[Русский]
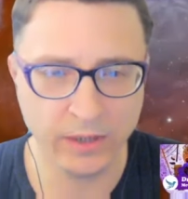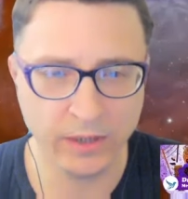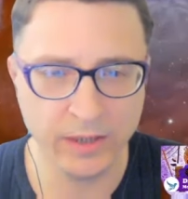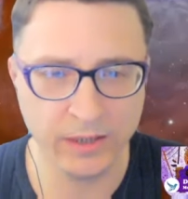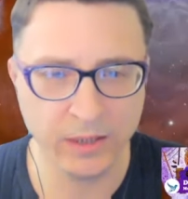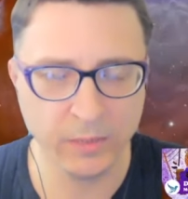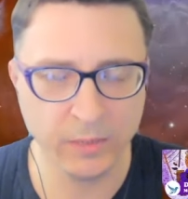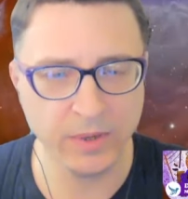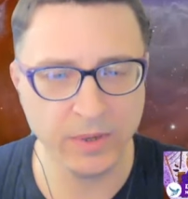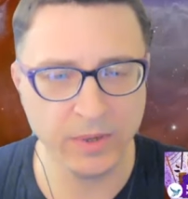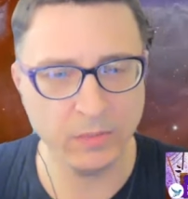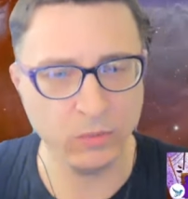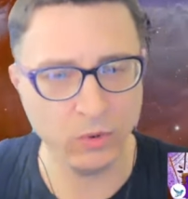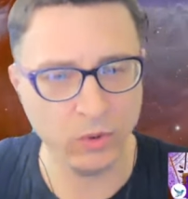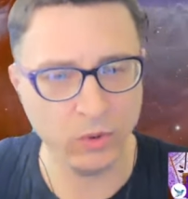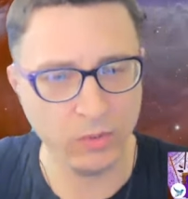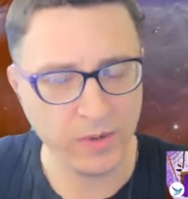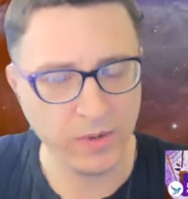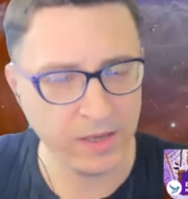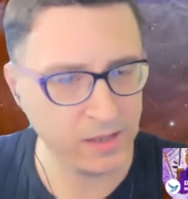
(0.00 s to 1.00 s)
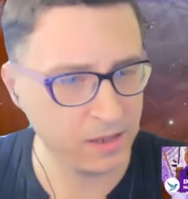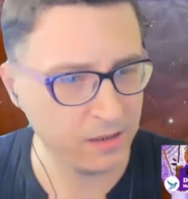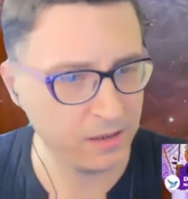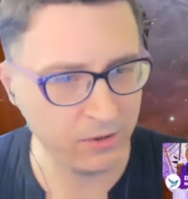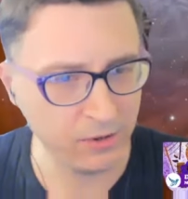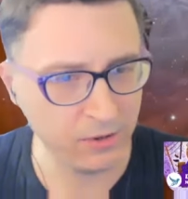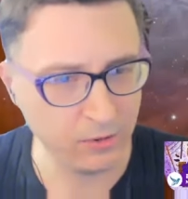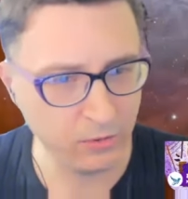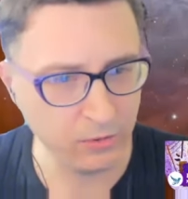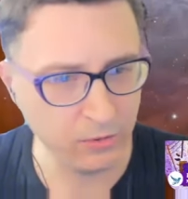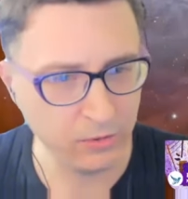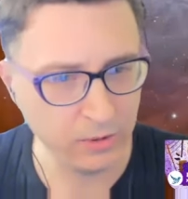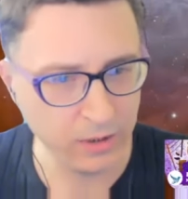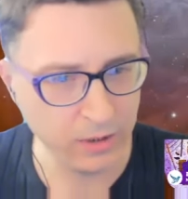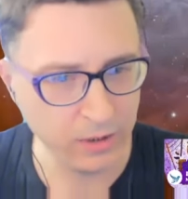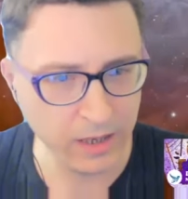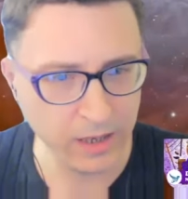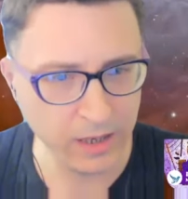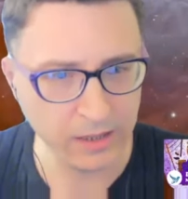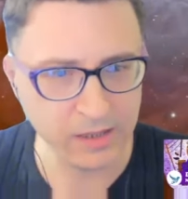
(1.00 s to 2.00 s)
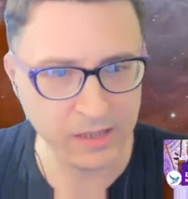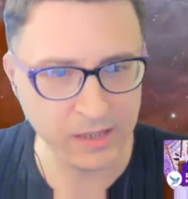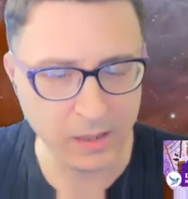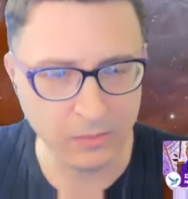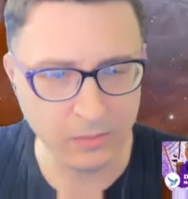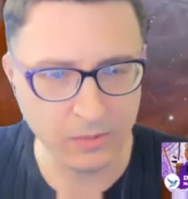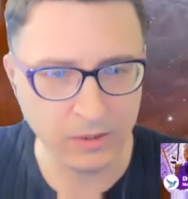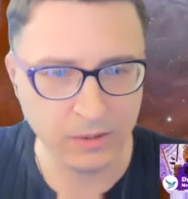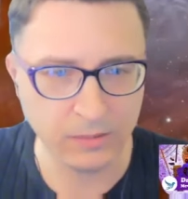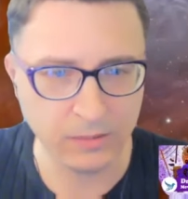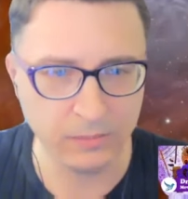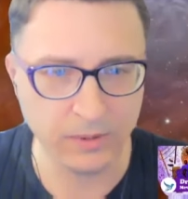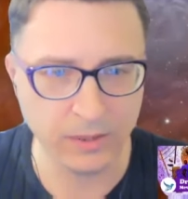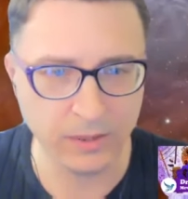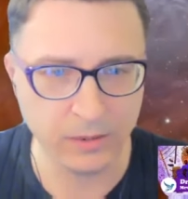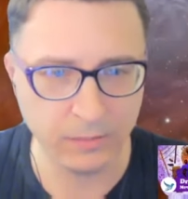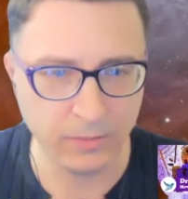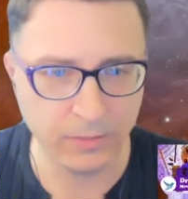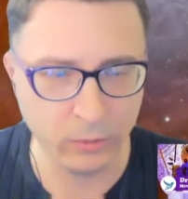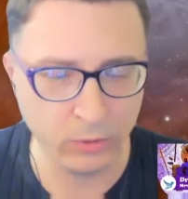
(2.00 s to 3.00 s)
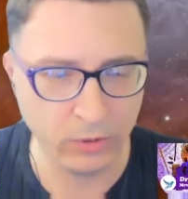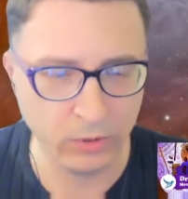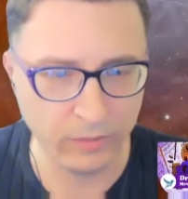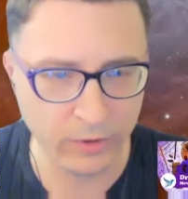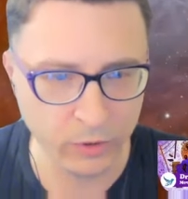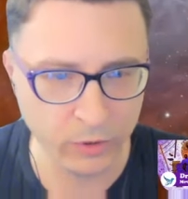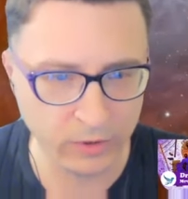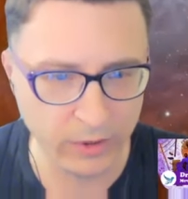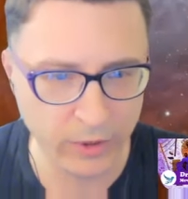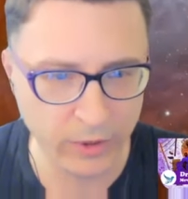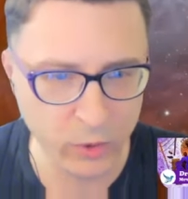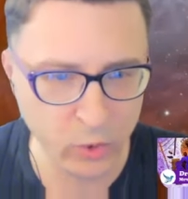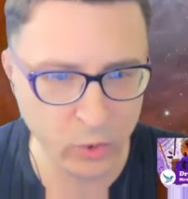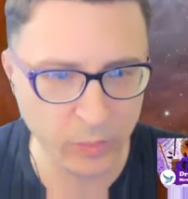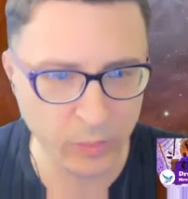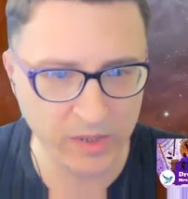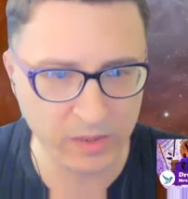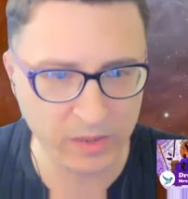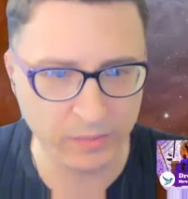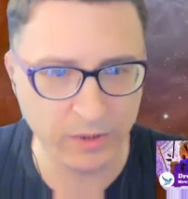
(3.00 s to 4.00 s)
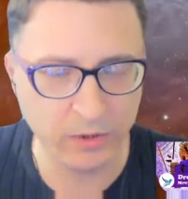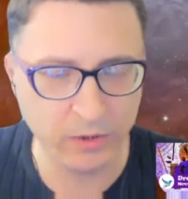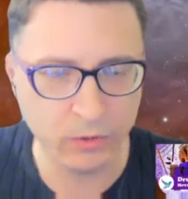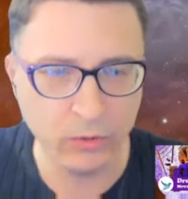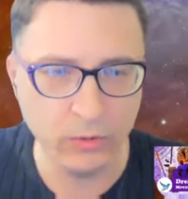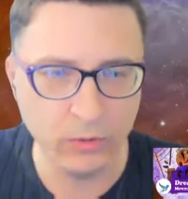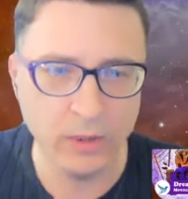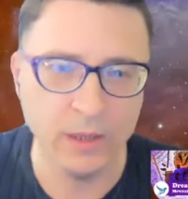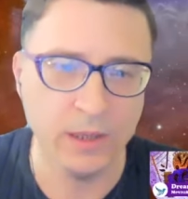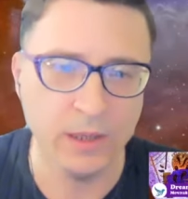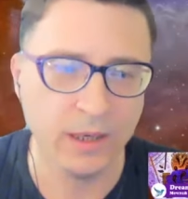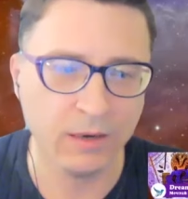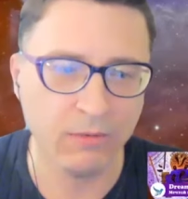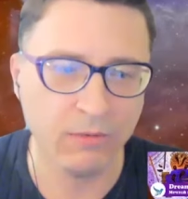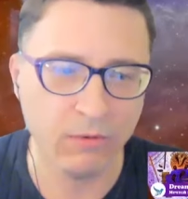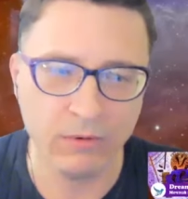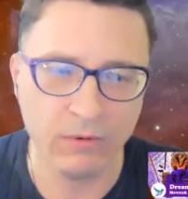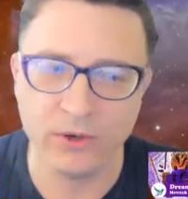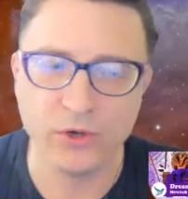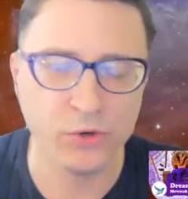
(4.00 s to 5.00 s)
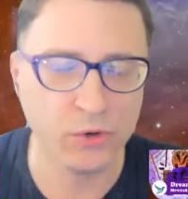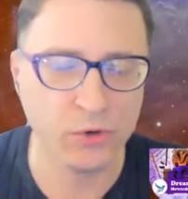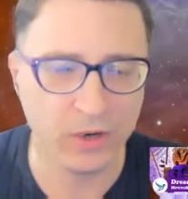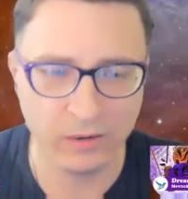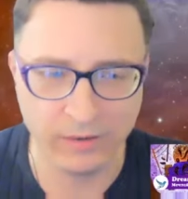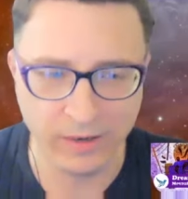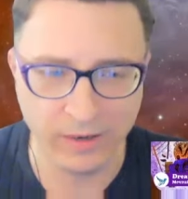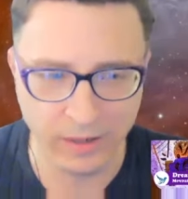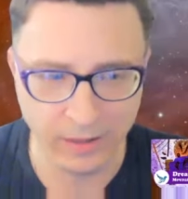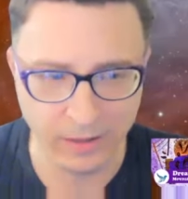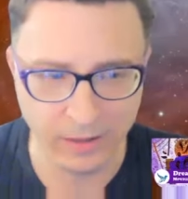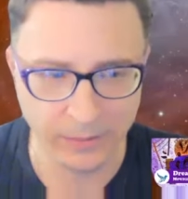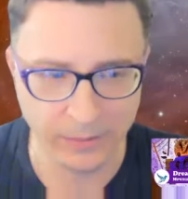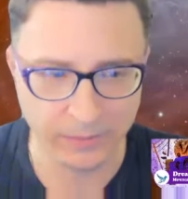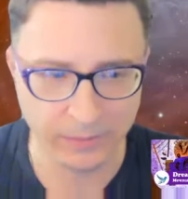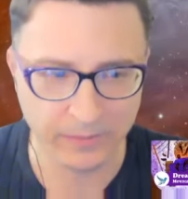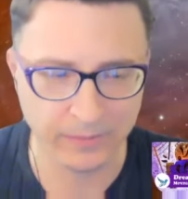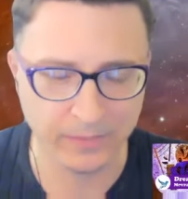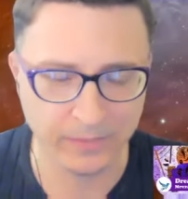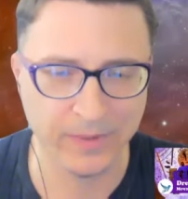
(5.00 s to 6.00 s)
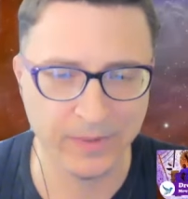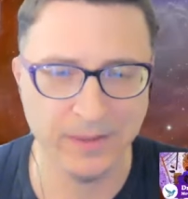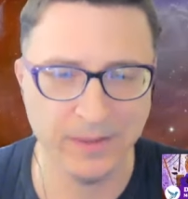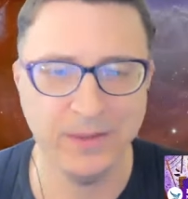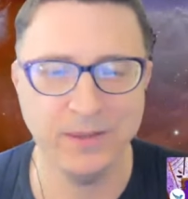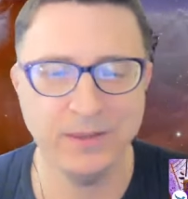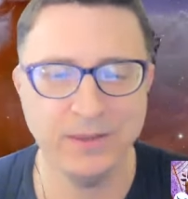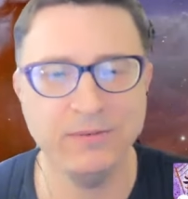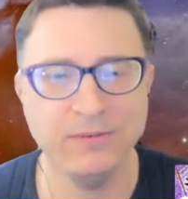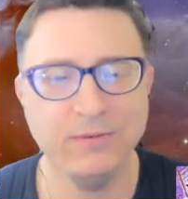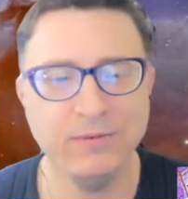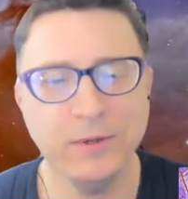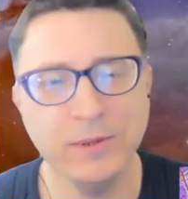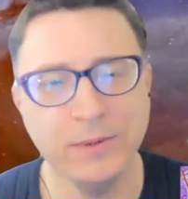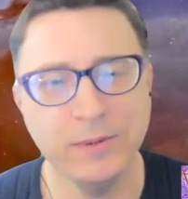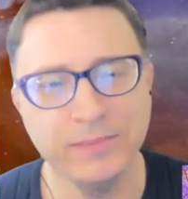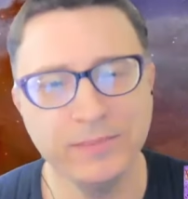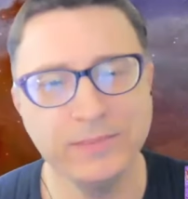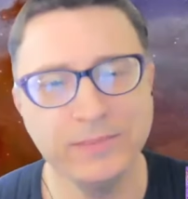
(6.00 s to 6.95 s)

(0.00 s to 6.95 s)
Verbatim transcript: Или напрямую мне советуют, или я сам приду на вашу страничку, посмотрю, кого вы еще хвалили. Вот.